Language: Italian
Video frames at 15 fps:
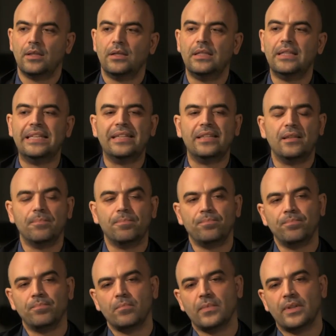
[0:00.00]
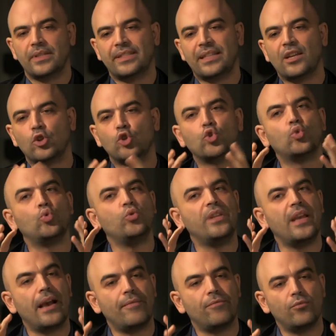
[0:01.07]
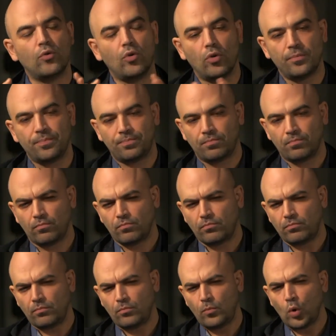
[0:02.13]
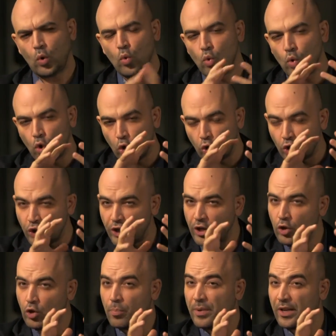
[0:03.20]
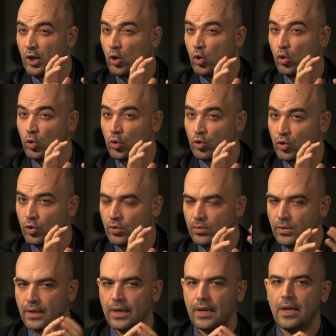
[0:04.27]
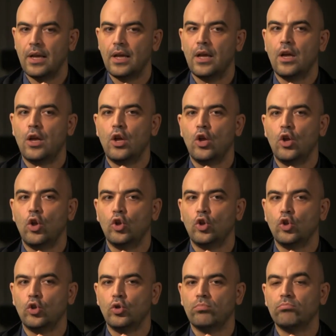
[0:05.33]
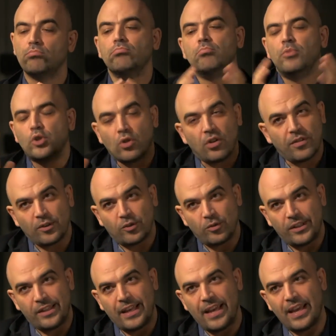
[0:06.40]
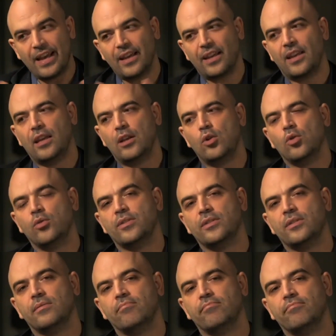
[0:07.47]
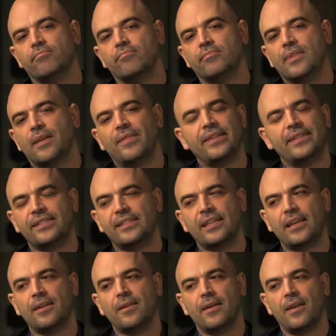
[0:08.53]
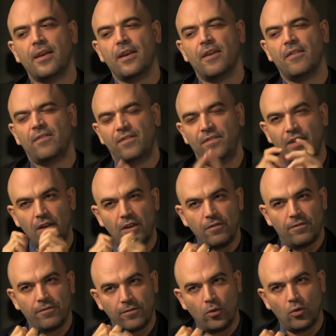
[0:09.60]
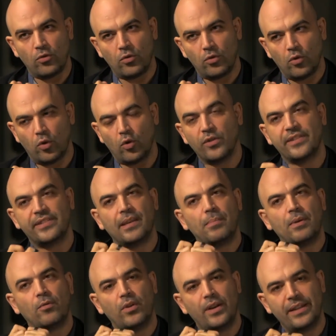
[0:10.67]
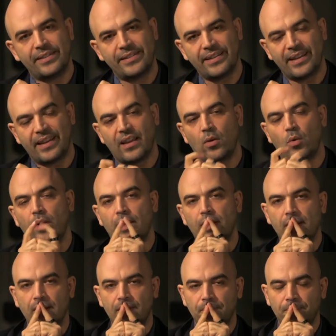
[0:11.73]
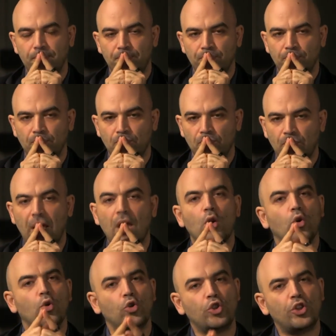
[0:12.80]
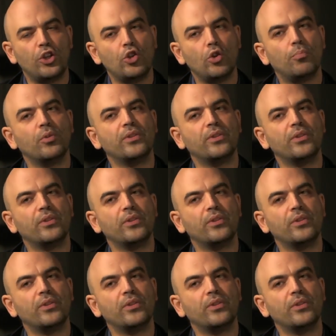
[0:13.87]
di star studiando un congegno pericoloso. Mi sono fatto l'idea che non avesse fino in fondo consapevolezza che quel congegno